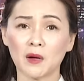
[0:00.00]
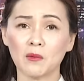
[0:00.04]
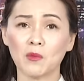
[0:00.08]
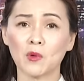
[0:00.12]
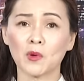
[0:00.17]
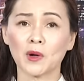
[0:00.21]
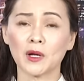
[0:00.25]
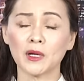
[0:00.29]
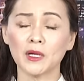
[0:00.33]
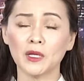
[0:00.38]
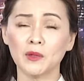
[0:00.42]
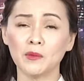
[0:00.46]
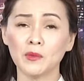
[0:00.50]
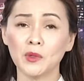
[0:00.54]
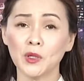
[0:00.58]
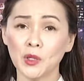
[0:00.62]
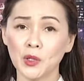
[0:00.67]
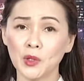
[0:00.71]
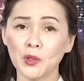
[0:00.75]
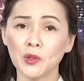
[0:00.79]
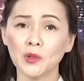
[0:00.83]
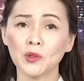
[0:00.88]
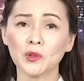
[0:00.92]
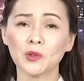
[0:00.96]
là một cái điểm
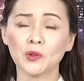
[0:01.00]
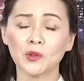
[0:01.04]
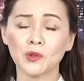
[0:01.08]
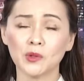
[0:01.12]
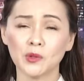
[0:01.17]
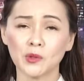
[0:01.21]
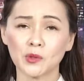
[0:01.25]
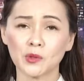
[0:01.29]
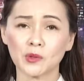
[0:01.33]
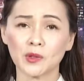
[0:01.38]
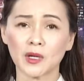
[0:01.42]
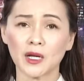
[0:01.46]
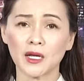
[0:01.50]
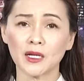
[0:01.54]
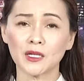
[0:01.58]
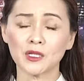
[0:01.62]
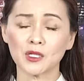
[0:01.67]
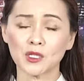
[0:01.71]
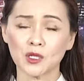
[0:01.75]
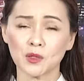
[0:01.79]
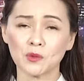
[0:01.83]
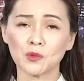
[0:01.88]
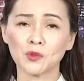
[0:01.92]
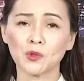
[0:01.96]
yếu của Ukraine
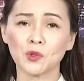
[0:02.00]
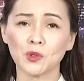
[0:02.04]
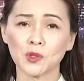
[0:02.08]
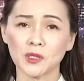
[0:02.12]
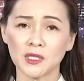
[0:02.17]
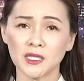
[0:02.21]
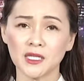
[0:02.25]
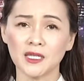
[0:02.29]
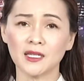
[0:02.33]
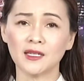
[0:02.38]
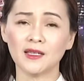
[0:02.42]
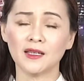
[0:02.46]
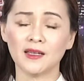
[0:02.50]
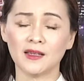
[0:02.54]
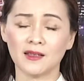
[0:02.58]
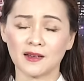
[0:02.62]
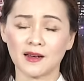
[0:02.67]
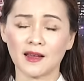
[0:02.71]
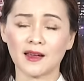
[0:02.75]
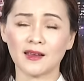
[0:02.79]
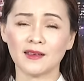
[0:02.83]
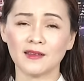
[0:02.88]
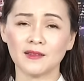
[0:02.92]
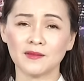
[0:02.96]
trong cuộc chiến
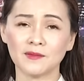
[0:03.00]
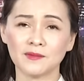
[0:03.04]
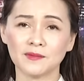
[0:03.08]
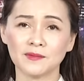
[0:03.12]
hiện nay